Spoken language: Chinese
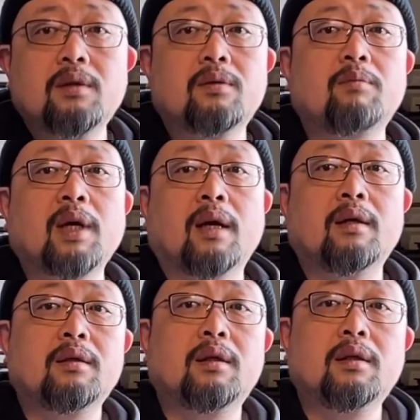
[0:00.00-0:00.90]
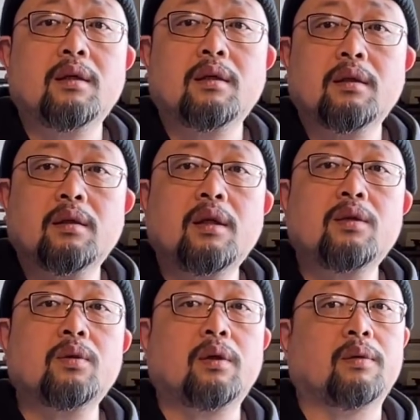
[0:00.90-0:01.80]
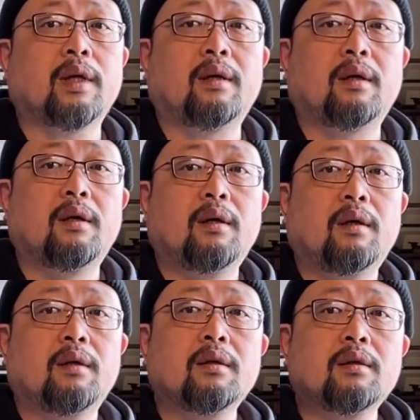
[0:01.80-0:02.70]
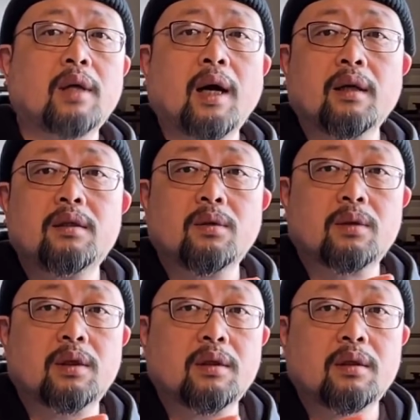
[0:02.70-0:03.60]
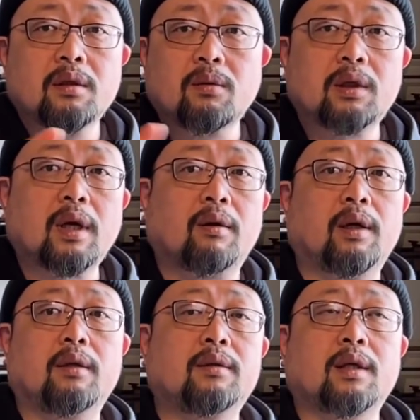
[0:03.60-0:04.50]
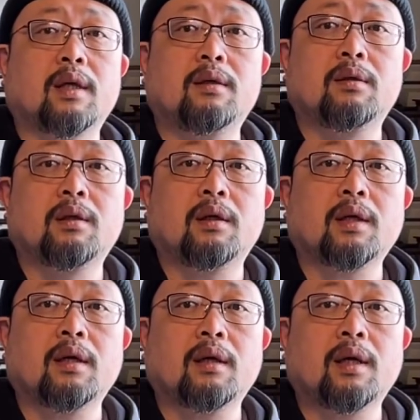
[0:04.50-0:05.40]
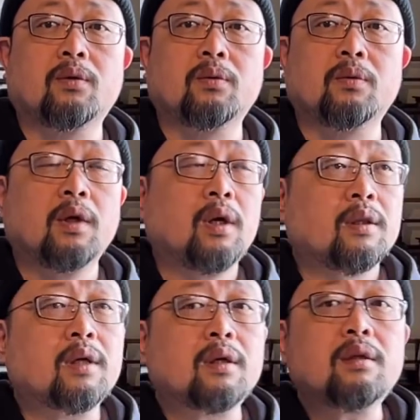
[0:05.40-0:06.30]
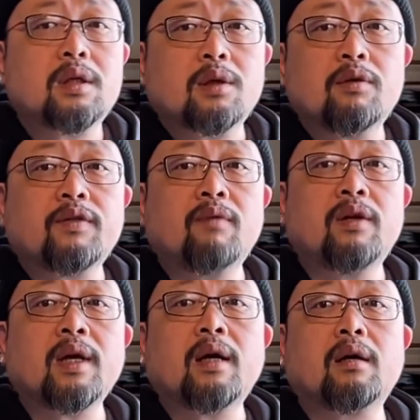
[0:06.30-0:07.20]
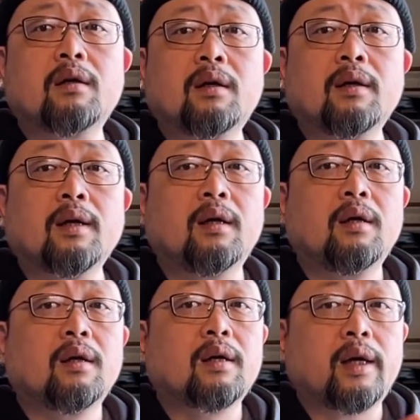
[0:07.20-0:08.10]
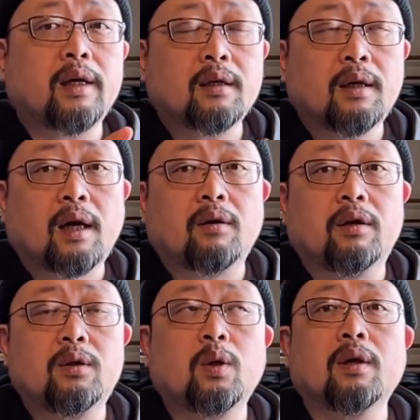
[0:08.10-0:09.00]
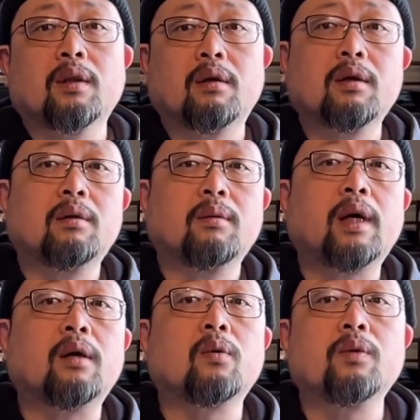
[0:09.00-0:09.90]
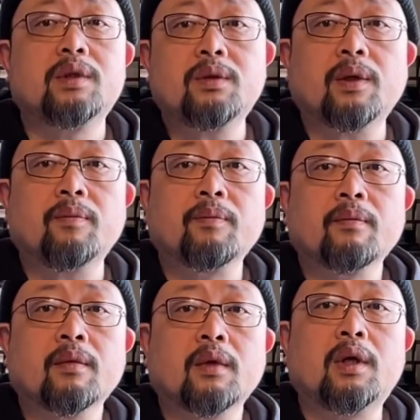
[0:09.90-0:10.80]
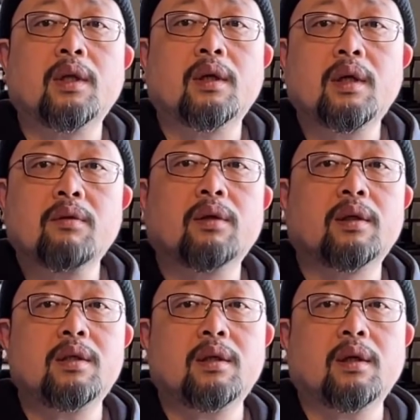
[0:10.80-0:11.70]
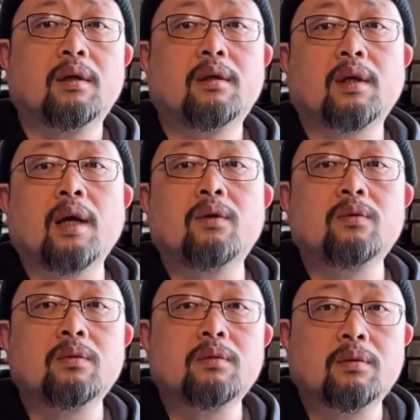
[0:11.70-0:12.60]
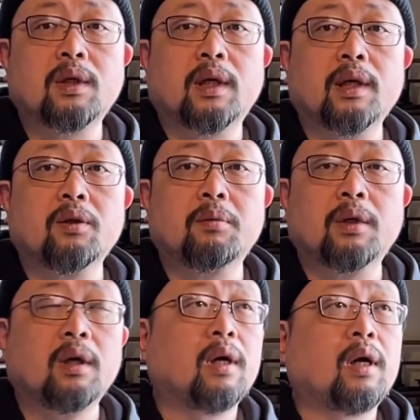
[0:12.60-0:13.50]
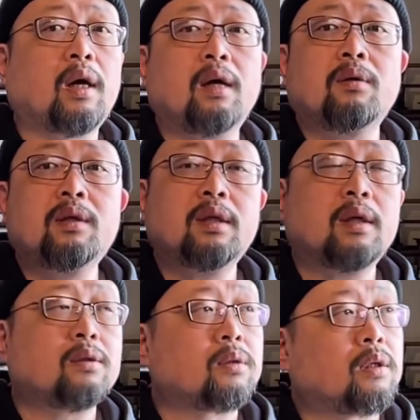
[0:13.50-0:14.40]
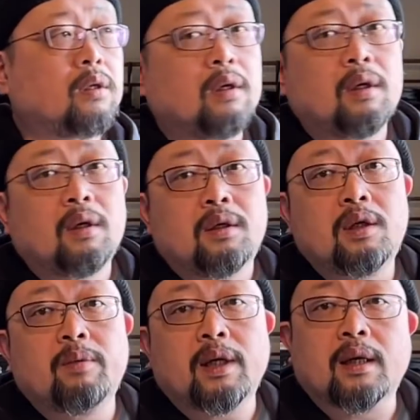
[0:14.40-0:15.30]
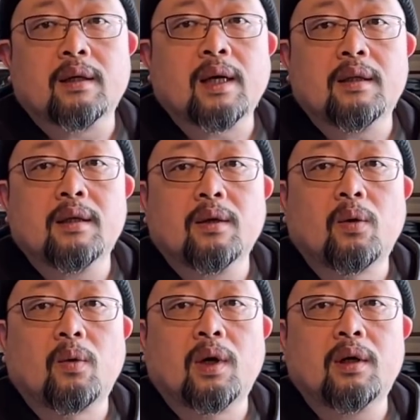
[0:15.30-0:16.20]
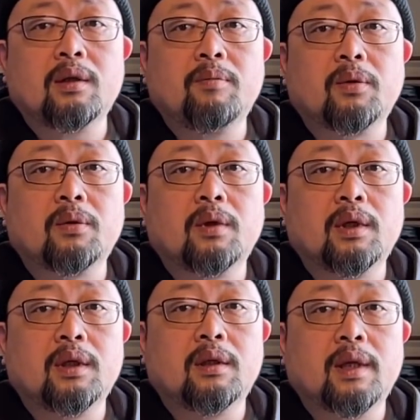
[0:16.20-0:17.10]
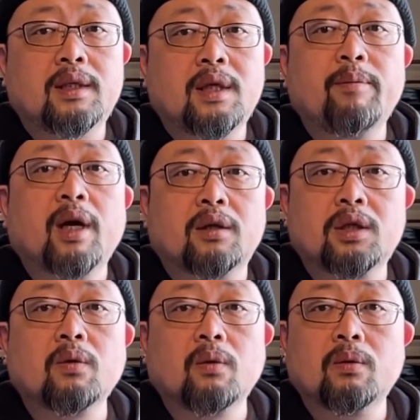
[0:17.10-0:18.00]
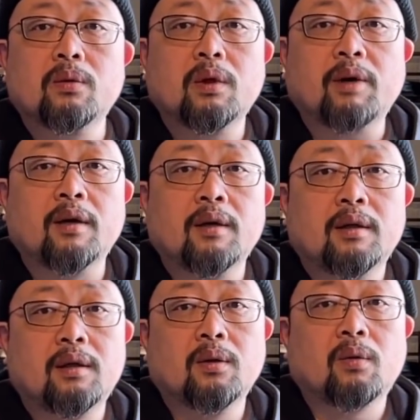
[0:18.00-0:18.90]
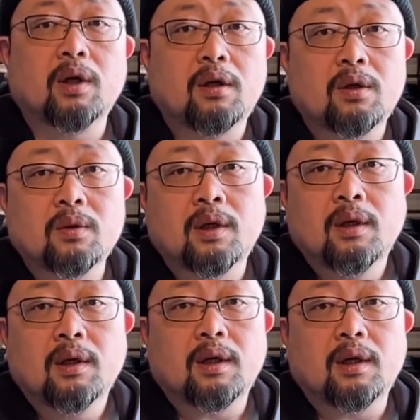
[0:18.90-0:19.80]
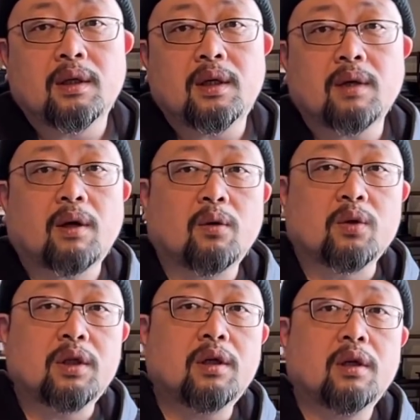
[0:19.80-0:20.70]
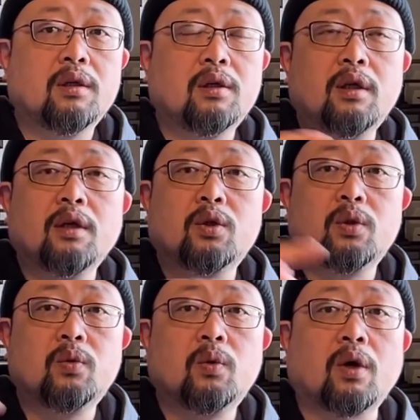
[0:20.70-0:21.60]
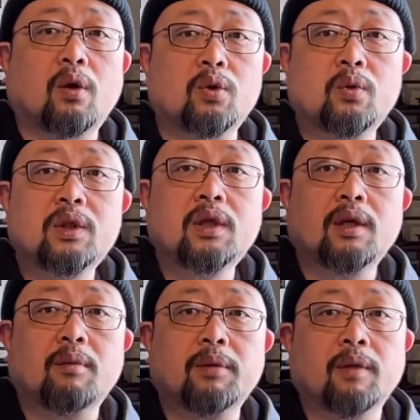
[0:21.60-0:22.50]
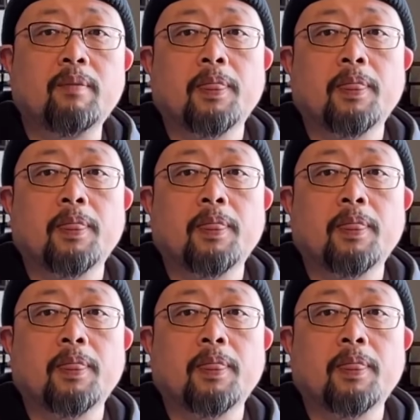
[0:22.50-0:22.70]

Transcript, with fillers: 就这么干，人家那岁数在这儿。这他就是都是老人在开开开开出租，他整体社会氛围在这搁着了，给老人创造了各种各样的工作机会，而且他力所能及的，你开出租总可以，对不对？还有一些就是日本啊干那个活儿，您比如说您在街面上施工，对吧？您或者是说呃您这块有车一个出入口出车什么的，